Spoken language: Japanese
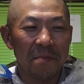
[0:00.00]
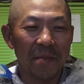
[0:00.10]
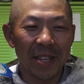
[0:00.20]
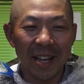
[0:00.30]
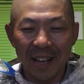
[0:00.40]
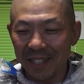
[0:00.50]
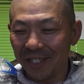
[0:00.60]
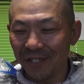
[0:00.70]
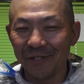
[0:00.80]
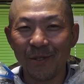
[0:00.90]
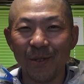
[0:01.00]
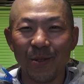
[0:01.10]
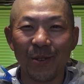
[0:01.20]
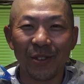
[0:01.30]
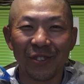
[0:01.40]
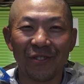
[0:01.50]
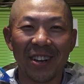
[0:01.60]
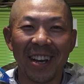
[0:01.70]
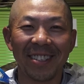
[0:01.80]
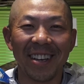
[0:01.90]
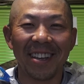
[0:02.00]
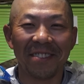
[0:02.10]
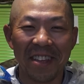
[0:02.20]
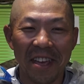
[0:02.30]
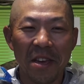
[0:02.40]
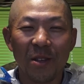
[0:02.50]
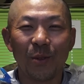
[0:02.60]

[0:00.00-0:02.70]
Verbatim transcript: また視聴の方よろしくお願いしたいので